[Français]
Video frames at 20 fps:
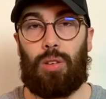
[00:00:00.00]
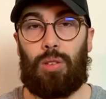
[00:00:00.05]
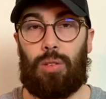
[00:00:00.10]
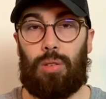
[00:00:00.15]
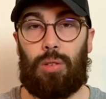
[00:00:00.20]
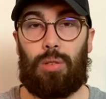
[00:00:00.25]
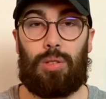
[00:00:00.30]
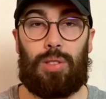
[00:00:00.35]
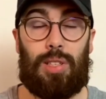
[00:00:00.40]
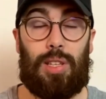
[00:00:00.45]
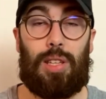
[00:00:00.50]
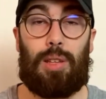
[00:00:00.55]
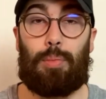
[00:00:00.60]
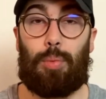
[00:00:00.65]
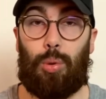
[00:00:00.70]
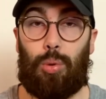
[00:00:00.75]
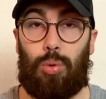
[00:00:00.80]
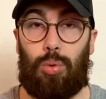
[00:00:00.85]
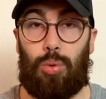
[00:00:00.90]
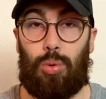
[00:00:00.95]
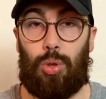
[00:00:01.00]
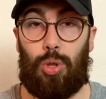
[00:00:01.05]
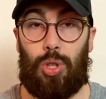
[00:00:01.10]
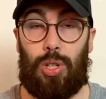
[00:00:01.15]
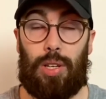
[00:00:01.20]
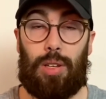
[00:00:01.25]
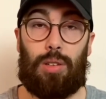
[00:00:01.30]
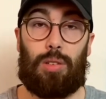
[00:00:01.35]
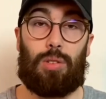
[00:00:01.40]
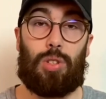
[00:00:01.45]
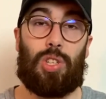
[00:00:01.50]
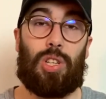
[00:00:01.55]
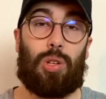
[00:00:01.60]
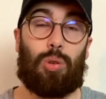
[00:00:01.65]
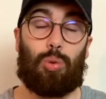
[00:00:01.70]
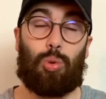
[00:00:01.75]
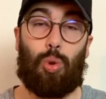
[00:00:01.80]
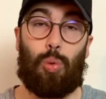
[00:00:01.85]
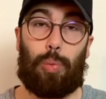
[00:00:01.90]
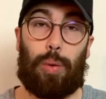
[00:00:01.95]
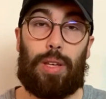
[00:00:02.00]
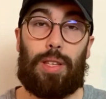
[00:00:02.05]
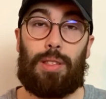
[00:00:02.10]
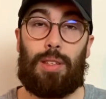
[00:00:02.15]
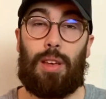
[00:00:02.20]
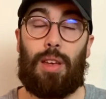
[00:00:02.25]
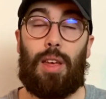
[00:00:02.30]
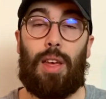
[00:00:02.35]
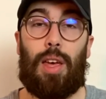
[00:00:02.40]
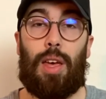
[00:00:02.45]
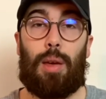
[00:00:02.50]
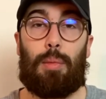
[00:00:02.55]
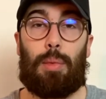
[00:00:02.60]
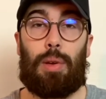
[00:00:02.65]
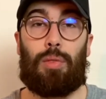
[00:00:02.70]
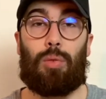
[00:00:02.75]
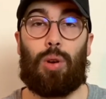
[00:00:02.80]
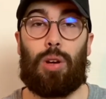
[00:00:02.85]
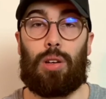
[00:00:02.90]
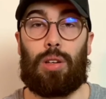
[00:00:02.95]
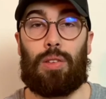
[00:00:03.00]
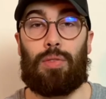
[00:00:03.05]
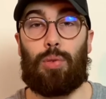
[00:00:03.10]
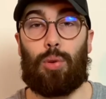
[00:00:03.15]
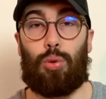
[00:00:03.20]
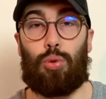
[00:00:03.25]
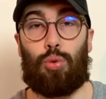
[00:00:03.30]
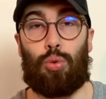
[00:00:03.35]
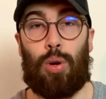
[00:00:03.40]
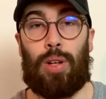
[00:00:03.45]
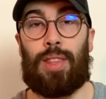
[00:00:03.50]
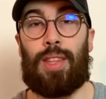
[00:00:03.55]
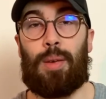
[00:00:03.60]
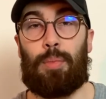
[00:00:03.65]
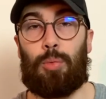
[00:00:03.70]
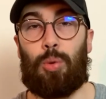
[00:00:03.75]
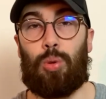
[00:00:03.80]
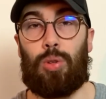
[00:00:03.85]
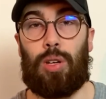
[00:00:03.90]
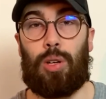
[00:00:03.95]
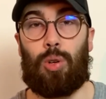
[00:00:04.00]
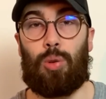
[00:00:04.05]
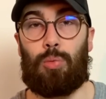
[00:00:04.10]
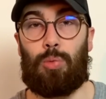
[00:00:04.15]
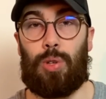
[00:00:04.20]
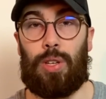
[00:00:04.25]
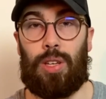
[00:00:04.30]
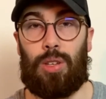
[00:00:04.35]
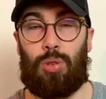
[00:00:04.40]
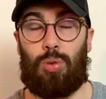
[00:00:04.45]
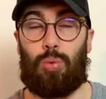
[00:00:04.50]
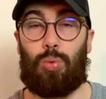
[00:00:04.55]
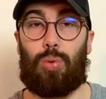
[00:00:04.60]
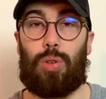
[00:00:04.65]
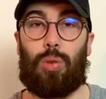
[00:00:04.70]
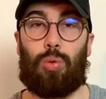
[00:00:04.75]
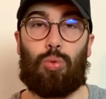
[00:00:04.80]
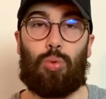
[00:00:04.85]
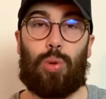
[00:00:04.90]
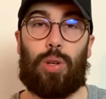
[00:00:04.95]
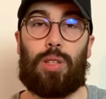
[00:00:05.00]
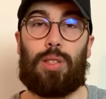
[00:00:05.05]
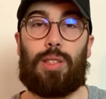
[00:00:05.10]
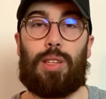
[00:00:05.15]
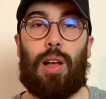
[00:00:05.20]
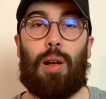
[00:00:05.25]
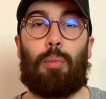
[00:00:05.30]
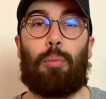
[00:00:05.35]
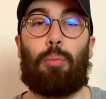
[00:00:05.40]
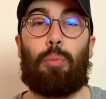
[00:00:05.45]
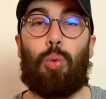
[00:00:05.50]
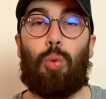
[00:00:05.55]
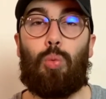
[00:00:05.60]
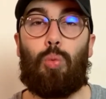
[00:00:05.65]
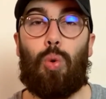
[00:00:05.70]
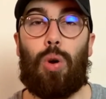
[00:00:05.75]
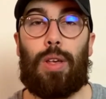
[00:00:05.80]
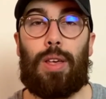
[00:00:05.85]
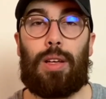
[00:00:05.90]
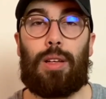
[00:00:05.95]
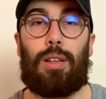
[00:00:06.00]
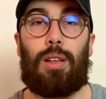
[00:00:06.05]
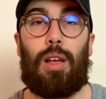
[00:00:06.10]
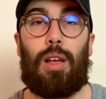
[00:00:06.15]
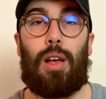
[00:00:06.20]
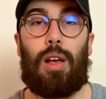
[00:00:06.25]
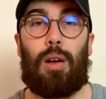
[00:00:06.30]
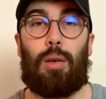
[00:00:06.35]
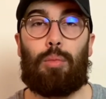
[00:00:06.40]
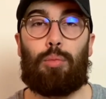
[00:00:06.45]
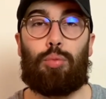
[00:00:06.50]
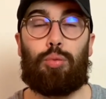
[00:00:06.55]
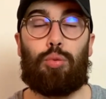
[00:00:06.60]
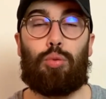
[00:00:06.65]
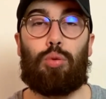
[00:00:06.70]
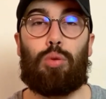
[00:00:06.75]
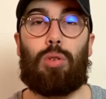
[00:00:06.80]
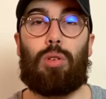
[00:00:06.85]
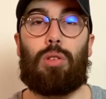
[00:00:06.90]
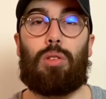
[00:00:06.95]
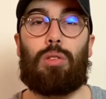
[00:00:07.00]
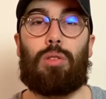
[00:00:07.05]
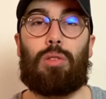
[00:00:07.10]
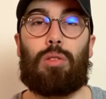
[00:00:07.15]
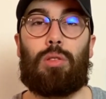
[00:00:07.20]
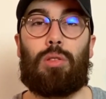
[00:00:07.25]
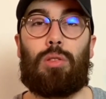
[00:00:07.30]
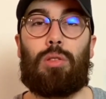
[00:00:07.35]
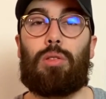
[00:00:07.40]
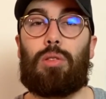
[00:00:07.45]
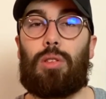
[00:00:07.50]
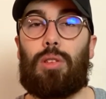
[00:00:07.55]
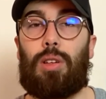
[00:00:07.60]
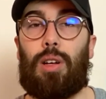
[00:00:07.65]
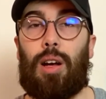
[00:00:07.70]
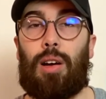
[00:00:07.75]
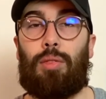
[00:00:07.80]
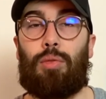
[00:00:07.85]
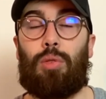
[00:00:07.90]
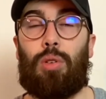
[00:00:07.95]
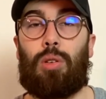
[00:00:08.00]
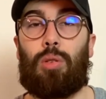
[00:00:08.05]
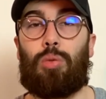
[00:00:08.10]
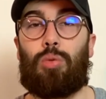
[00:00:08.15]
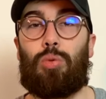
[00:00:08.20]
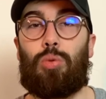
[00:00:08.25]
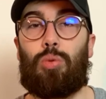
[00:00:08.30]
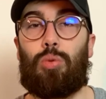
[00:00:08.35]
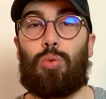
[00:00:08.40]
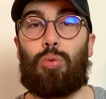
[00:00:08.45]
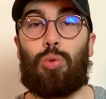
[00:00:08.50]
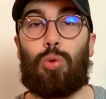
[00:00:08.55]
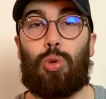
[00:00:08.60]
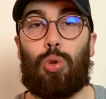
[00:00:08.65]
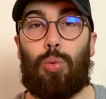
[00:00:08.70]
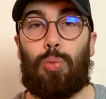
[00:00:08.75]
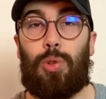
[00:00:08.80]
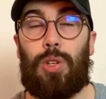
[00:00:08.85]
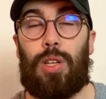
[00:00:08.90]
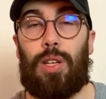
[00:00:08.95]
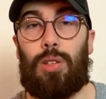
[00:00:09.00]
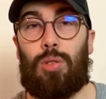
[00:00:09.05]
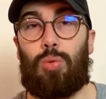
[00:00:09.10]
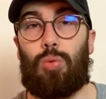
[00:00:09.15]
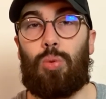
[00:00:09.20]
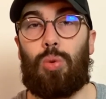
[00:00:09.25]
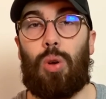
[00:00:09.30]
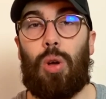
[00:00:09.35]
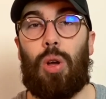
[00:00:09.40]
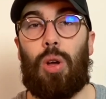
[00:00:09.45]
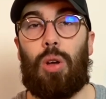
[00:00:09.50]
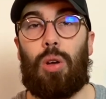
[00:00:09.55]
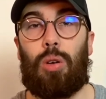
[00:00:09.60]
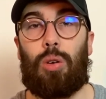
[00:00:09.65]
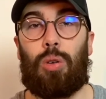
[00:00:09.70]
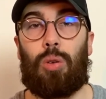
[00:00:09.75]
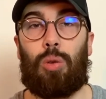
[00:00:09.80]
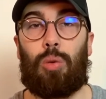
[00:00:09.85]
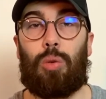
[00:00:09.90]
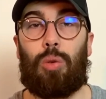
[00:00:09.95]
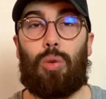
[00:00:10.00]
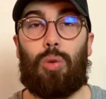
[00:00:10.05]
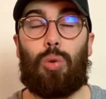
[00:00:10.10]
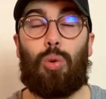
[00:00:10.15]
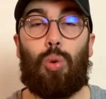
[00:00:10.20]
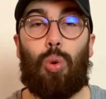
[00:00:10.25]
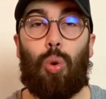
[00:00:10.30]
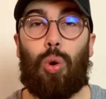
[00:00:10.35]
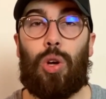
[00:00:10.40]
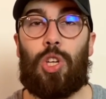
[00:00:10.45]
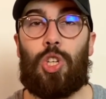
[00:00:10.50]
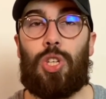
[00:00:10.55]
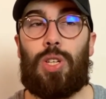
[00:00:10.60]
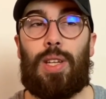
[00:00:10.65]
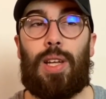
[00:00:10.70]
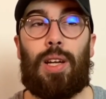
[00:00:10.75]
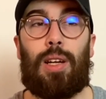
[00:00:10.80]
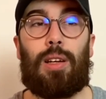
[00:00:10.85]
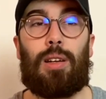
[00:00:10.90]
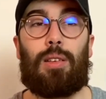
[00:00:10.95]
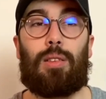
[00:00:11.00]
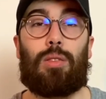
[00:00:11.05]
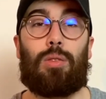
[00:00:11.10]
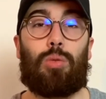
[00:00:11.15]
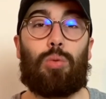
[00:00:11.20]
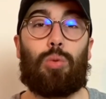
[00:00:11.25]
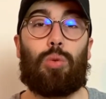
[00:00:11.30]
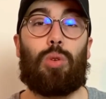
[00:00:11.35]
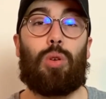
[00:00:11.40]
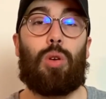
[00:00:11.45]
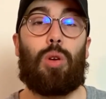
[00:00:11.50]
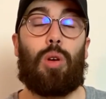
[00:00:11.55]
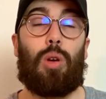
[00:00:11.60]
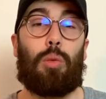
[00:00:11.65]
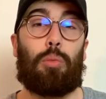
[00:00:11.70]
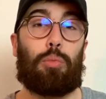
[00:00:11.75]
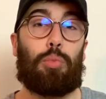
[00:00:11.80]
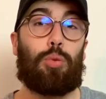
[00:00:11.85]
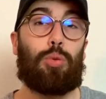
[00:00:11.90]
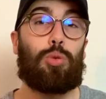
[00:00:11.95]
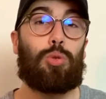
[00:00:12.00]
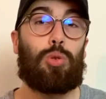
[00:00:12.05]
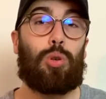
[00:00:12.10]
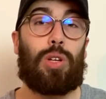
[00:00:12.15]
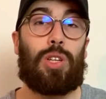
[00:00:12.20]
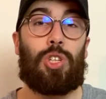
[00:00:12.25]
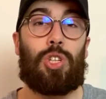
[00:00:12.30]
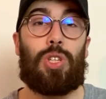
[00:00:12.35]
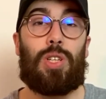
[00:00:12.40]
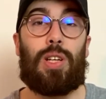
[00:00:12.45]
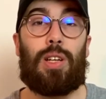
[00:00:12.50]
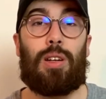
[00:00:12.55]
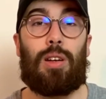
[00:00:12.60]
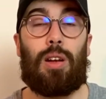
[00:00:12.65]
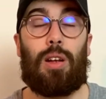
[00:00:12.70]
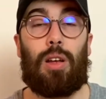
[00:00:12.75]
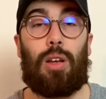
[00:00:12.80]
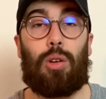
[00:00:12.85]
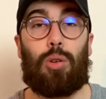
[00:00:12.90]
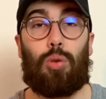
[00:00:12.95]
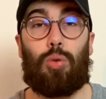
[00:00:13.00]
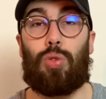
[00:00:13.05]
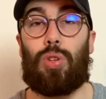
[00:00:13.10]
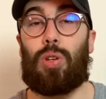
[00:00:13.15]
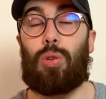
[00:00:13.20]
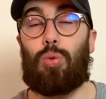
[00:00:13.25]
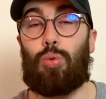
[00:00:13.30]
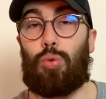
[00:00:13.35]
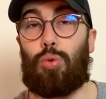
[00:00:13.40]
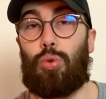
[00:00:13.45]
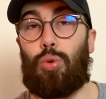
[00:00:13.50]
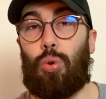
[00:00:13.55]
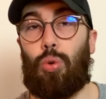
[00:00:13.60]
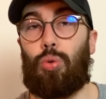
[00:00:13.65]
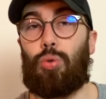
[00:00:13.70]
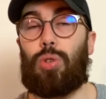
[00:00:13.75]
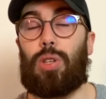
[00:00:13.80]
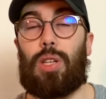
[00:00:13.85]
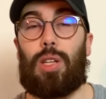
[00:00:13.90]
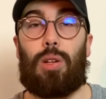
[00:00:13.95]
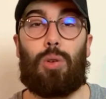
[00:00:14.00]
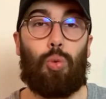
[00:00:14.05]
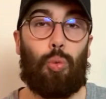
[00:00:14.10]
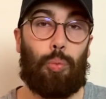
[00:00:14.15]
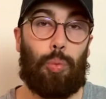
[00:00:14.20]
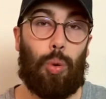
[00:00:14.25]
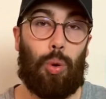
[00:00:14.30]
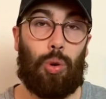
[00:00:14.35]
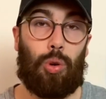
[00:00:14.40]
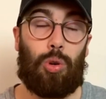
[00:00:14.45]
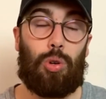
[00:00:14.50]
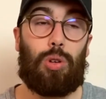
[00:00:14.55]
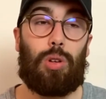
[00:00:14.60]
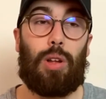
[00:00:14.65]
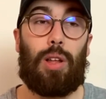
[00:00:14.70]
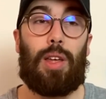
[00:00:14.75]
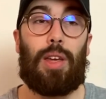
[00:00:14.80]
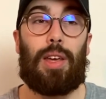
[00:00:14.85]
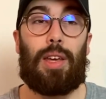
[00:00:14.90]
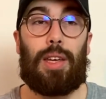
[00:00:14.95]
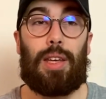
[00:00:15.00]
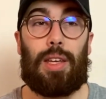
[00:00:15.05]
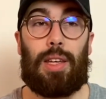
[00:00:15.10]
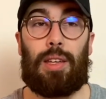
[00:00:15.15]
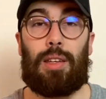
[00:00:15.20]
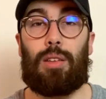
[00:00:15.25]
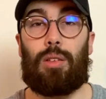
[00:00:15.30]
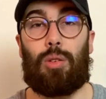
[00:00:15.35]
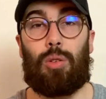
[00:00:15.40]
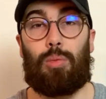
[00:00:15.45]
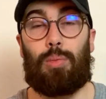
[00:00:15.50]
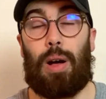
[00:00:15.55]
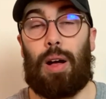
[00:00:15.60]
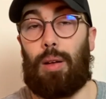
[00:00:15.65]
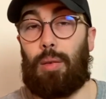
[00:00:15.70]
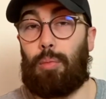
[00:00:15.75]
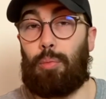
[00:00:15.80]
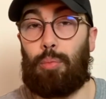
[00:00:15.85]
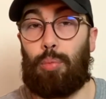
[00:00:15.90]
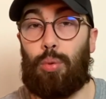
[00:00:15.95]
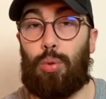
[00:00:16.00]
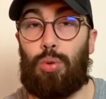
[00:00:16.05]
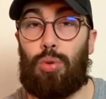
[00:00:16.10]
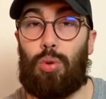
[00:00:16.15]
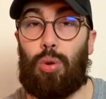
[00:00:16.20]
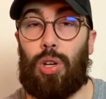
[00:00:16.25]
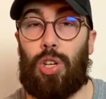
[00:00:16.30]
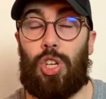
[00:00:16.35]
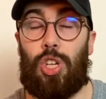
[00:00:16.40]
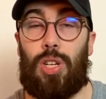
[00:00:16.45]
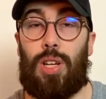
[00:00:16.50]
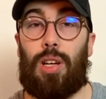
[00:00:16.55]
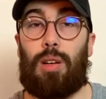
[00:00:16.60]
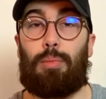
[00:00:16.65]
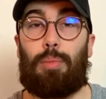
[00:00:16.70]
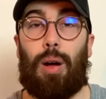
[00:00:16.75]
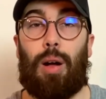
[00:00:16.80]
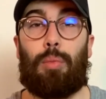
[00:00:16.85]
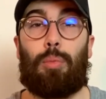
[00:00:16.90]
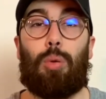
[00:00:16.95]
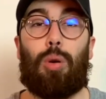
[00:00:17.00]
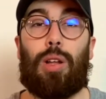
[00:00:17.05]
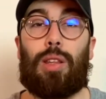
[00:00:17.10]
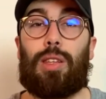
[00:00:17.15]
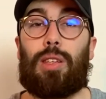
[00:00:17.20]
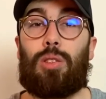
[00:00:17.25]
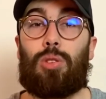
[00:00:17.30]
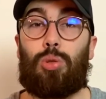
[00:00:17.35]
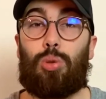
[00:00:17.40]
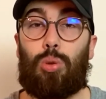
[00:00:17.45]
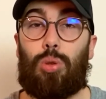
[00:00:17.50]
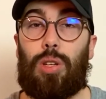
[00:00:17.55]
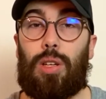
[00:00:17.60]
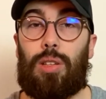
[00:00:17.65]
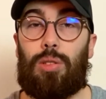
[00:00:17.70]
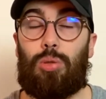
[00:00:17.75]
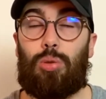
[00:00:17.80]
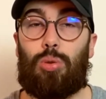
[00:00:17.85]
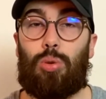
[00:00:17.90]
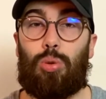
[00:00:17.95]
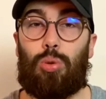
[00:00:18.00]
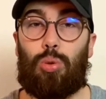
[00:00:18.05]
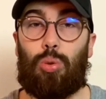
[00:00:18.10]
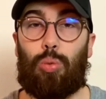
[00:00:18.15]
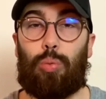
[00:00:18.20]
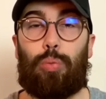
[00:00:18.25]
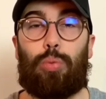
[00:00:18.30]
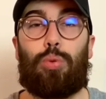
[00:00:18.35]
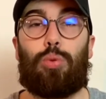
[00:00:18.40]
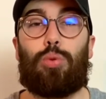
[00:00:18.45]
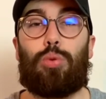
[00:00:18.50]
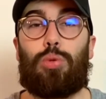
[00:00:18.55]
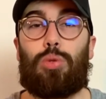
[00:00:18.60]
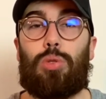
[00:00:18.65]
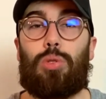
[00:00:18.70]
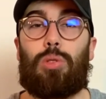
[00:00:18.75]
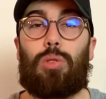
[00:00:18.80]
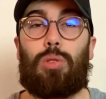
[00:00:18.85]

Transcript: euh, ça dépend de chaque, entreprise, mais voilà, il faut que tu adaptes ta communication, et en tout cas c'est un bon moyen pour euh, avoir une, communication originale, donc plus originale que tes concurrents qui ne l'ont pas encore, et bah, plus originale par rapport à tes autres réseaux sociaux, plus